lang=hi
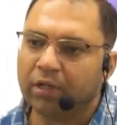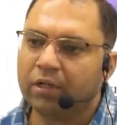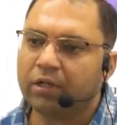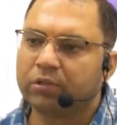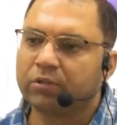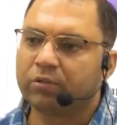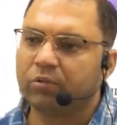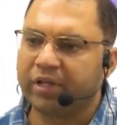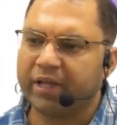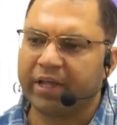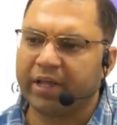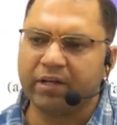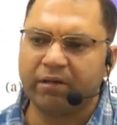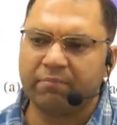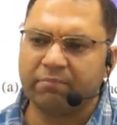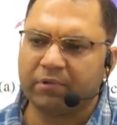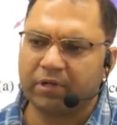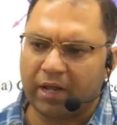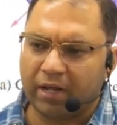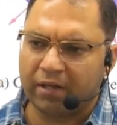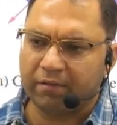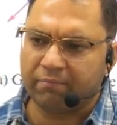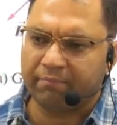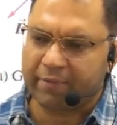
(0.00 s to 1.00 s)
तो लेकिन हम
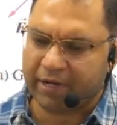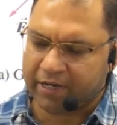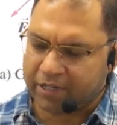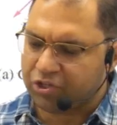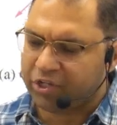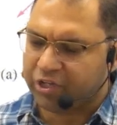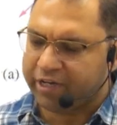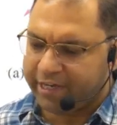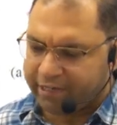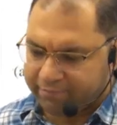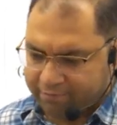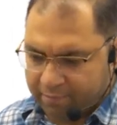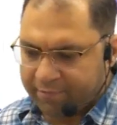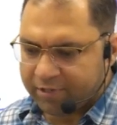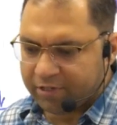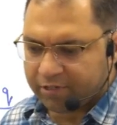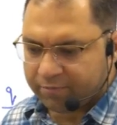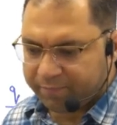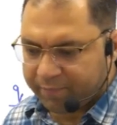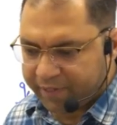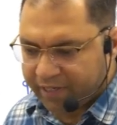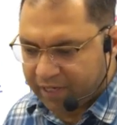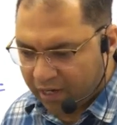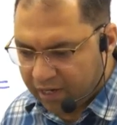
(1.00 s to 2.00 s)
क्लास मैंने शीट में भी
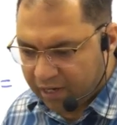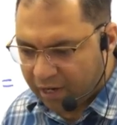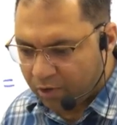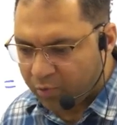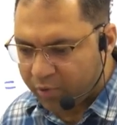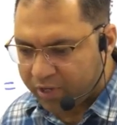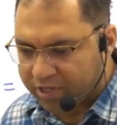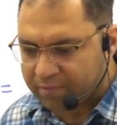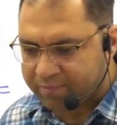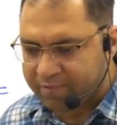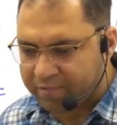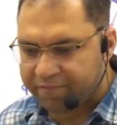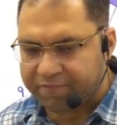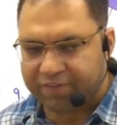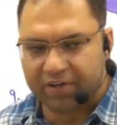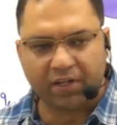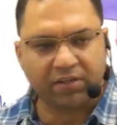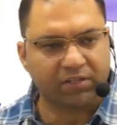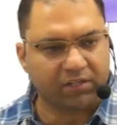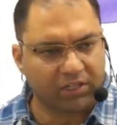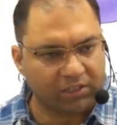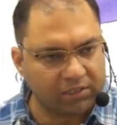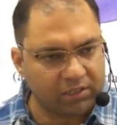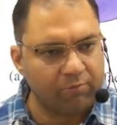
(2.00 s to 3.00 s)
इसमें डाला हुआ है जब ये फ्लक्स
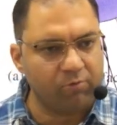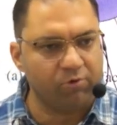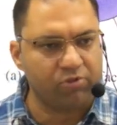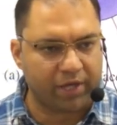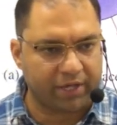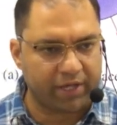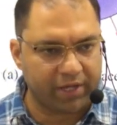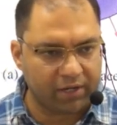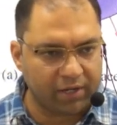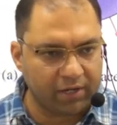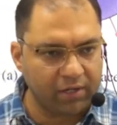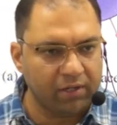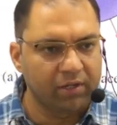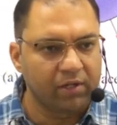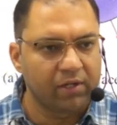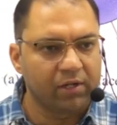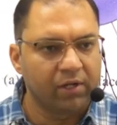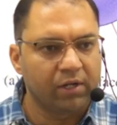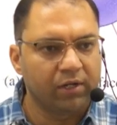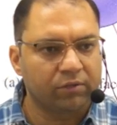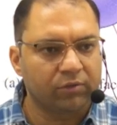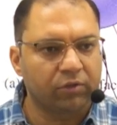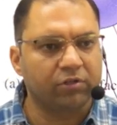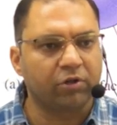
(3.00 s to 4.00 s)
खत्म हो जाएगा
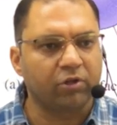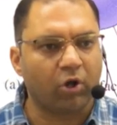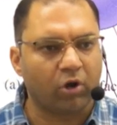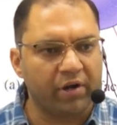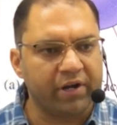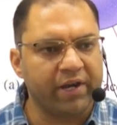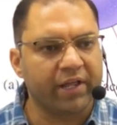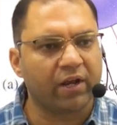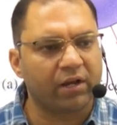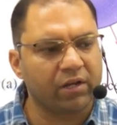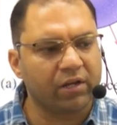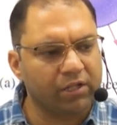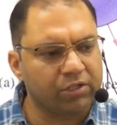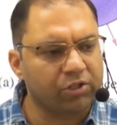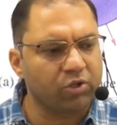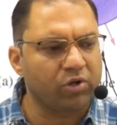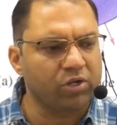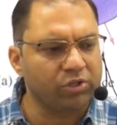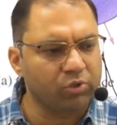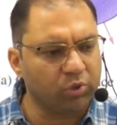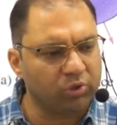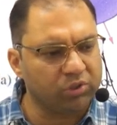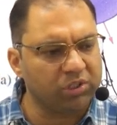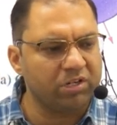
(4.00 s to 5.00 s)
तो सॉलिड एंगल की थ्योरी
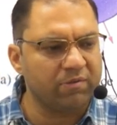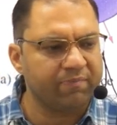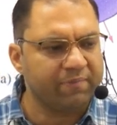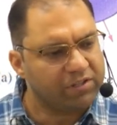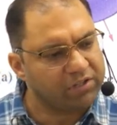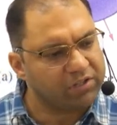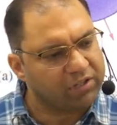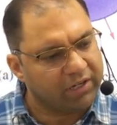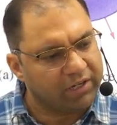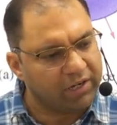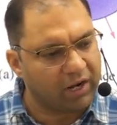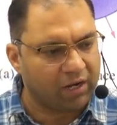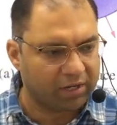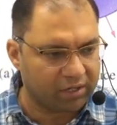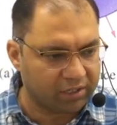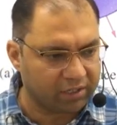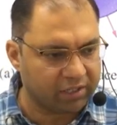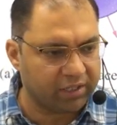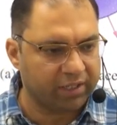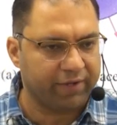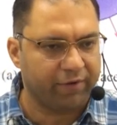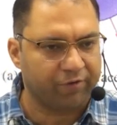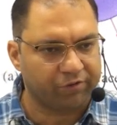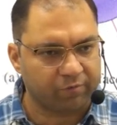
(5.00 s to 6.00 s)
दो तीन पेज की डाल
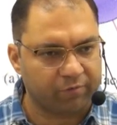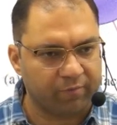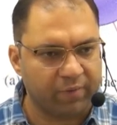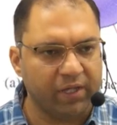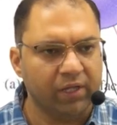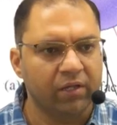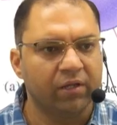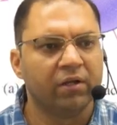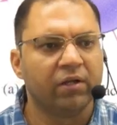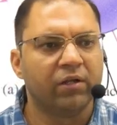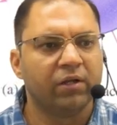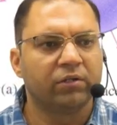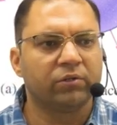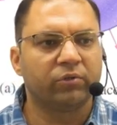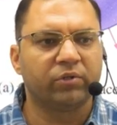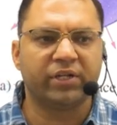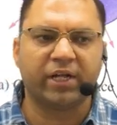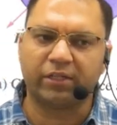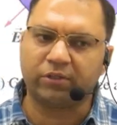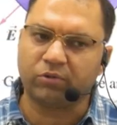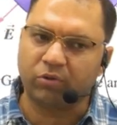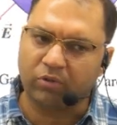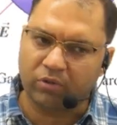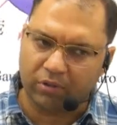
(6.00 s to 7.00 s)
रखी है उसमें तो या
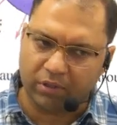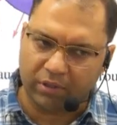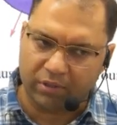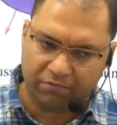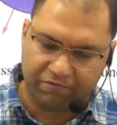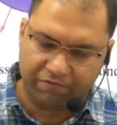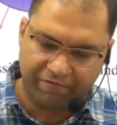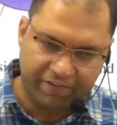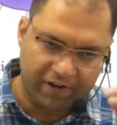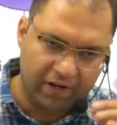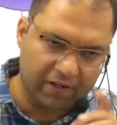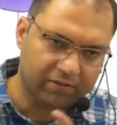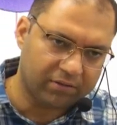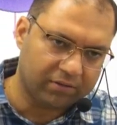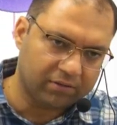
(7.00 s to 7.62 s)
तो फ्लक्स